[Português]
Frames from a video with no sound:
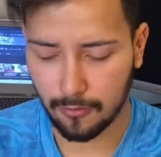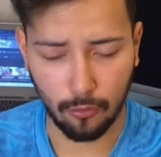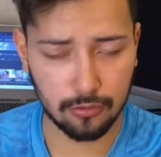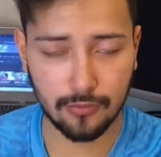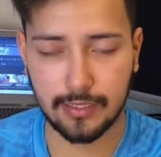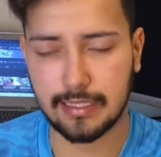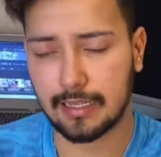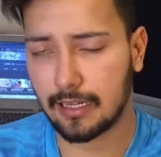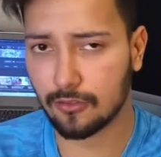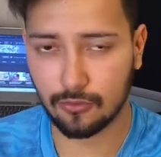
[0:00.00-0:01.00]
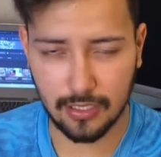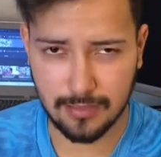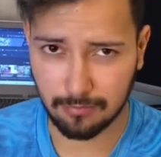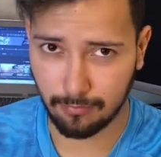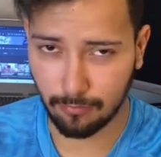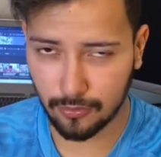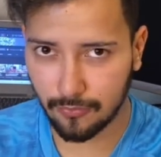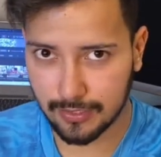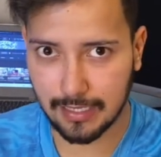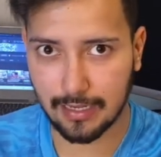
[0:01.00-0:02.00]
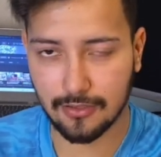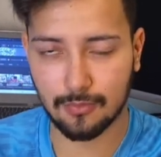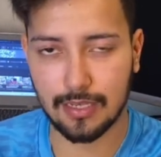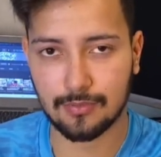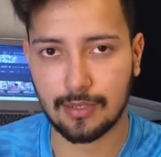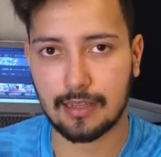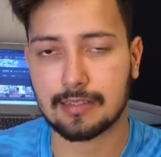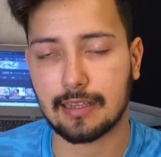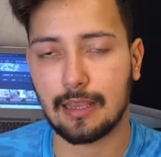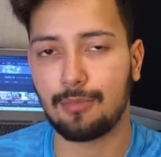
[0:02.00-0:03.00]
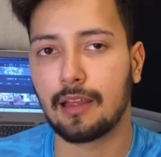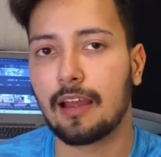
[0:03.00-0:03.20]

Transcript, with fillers: Outro veterano, dois muito veteranos mesmo nessa equipe